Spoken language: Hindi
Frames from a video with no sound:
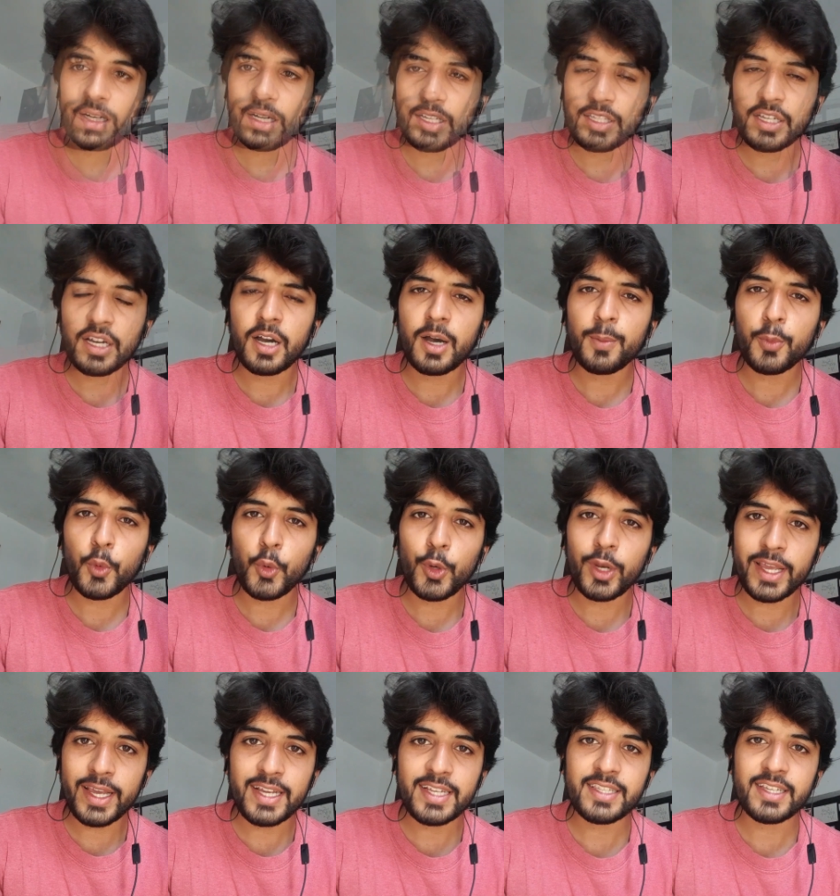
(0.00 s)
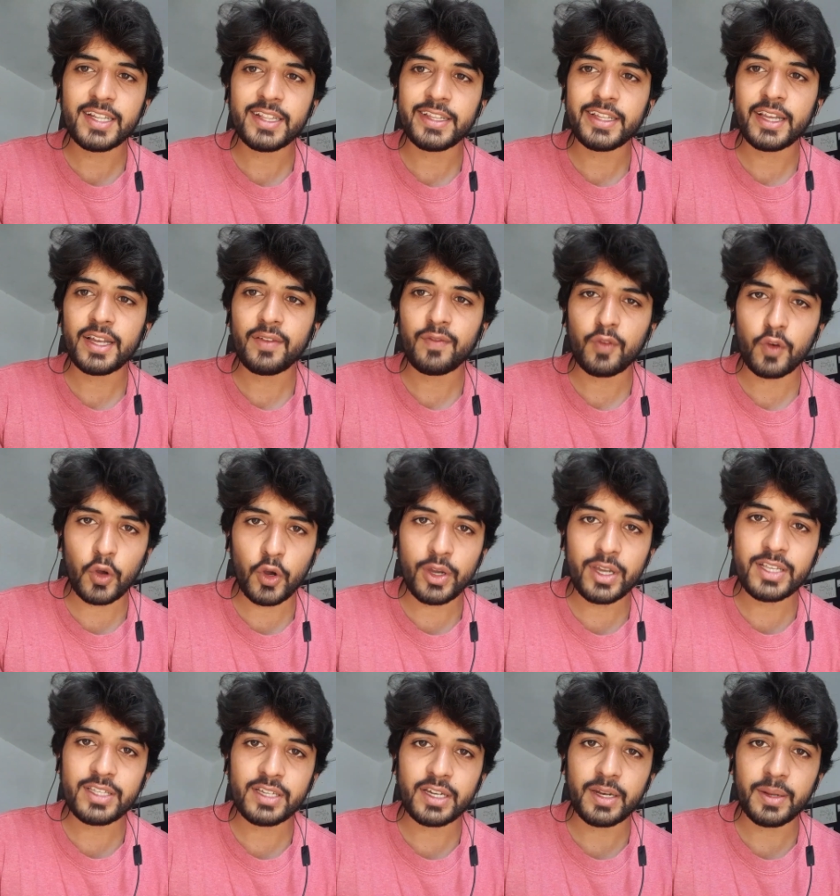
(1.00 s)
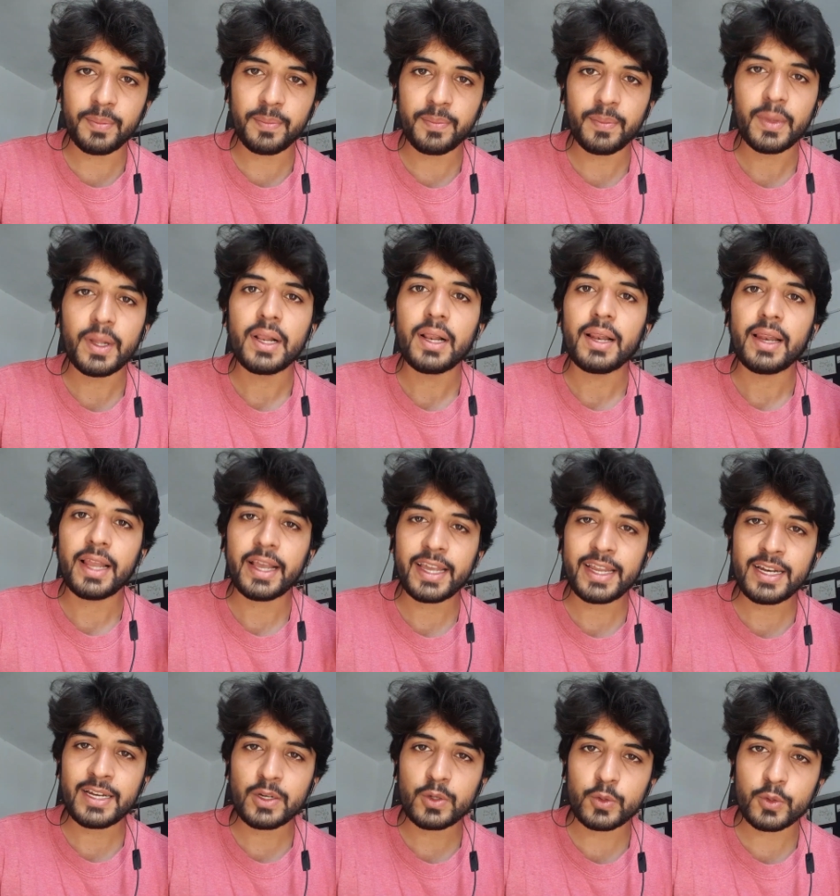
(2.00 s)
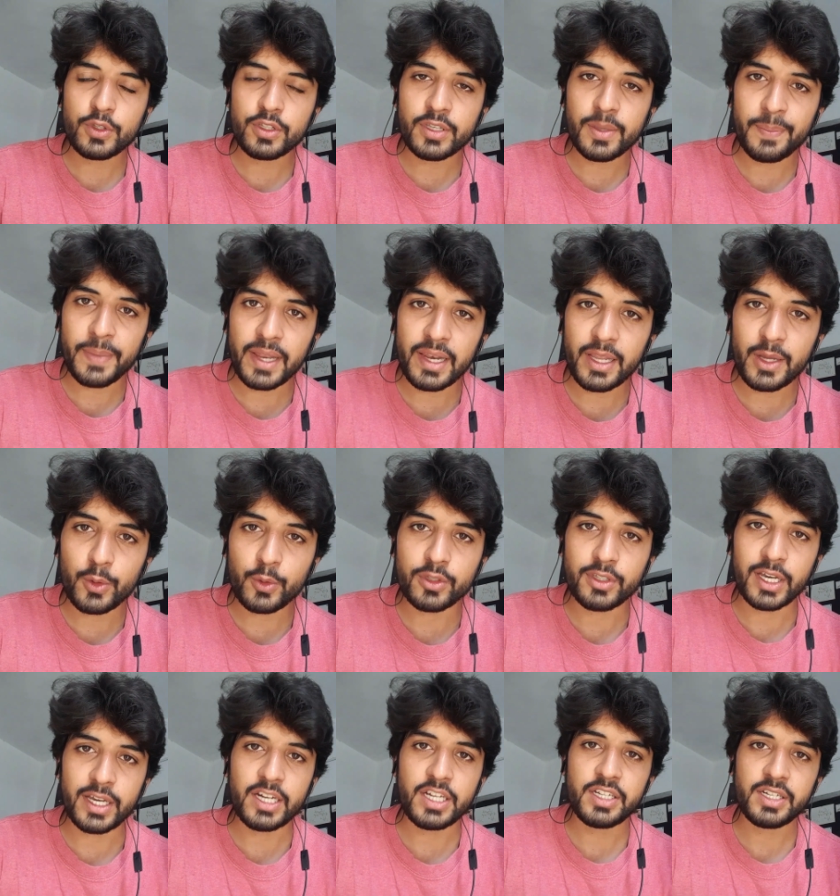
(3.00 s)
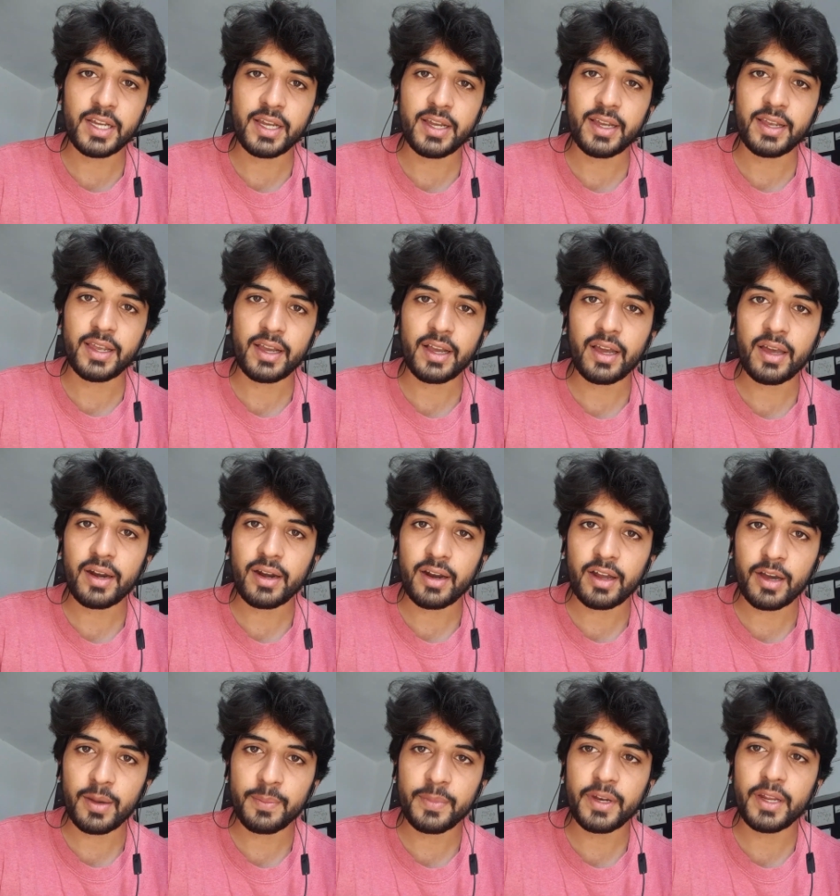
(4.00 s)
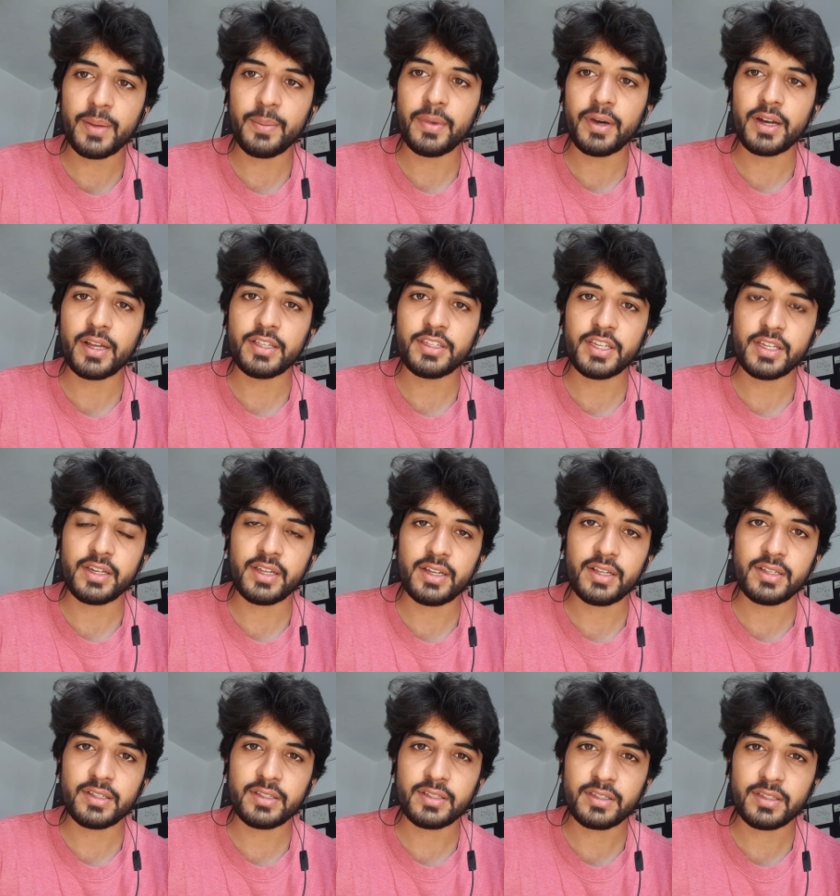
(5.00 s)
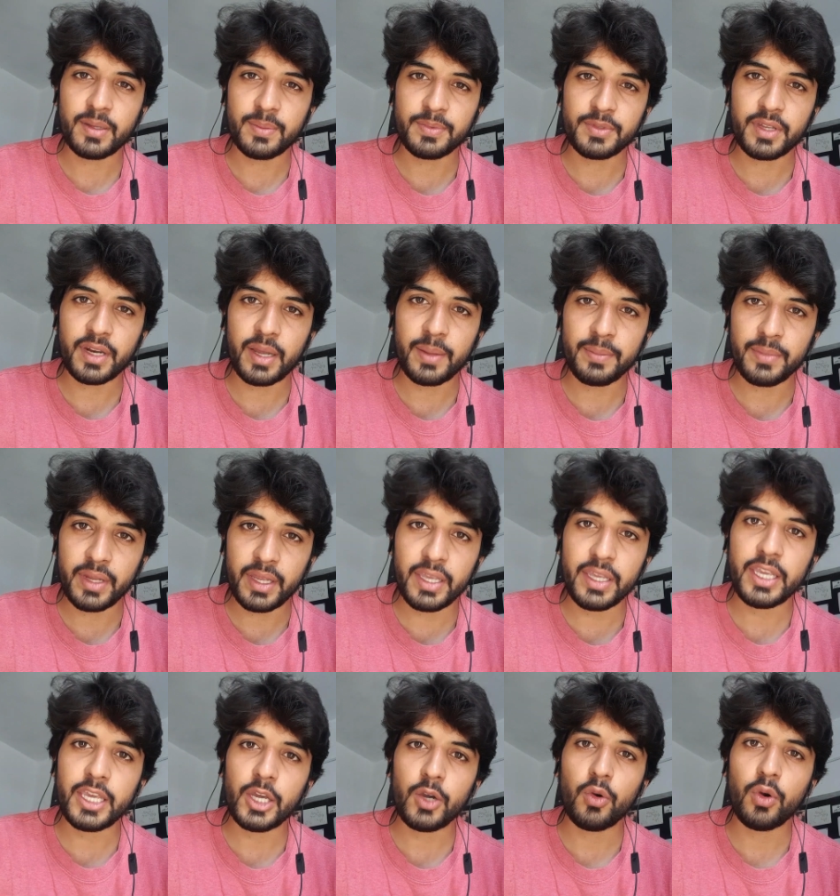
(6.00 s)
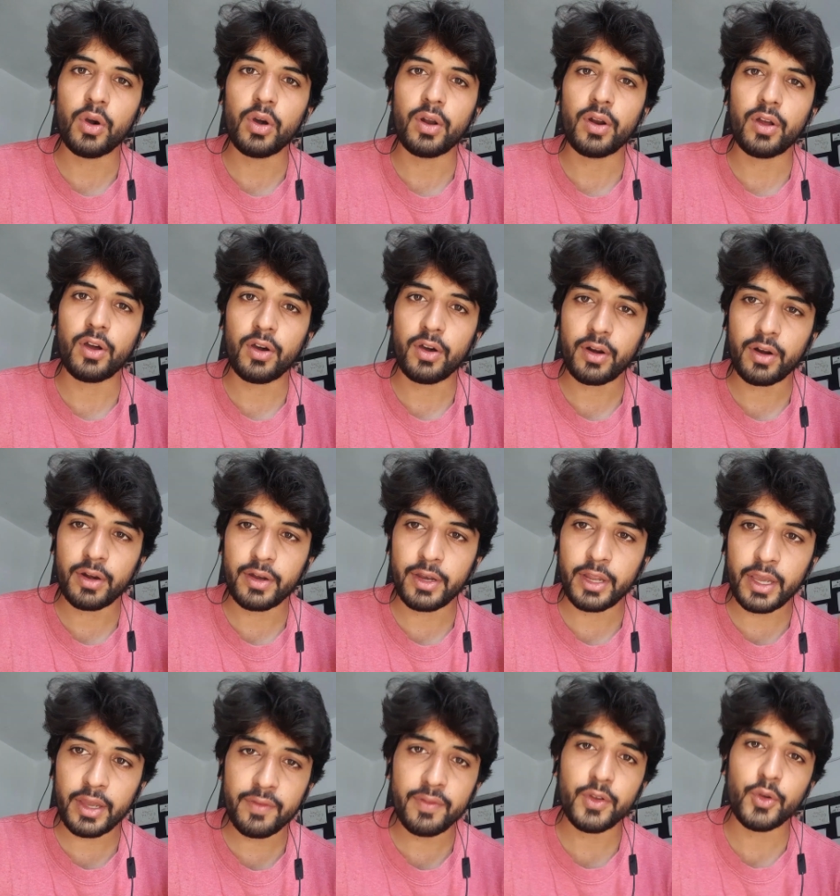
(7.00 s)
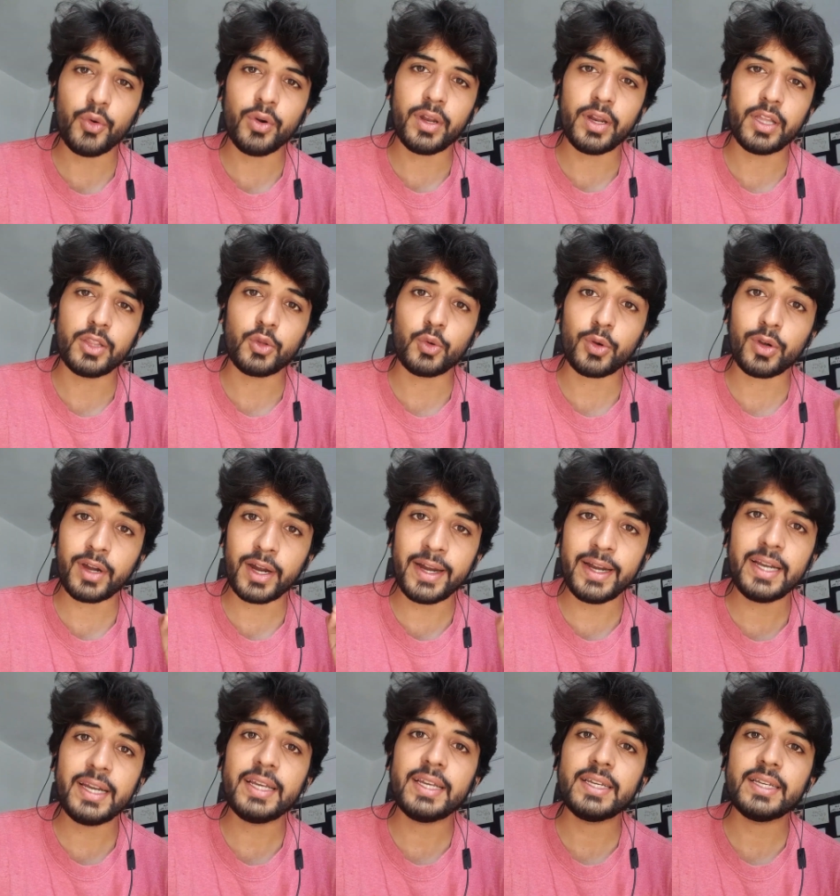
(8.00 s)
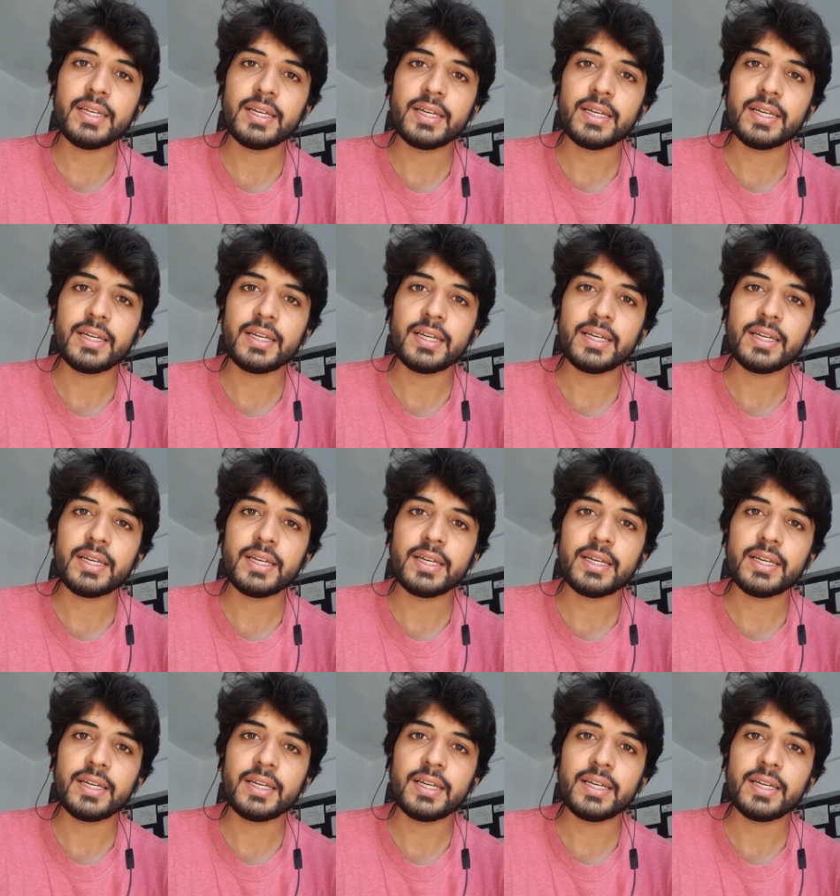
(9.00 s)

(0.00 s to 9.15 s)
अच्छा आपको ले चलते हैं ब्लॉग की जानब लेकिन उससे पहले गुजारिश है कि अगर आपने हमारा चैनल सब्सक्राइब नहीं किया और, और नए व्यूअर हैं तो काइंडली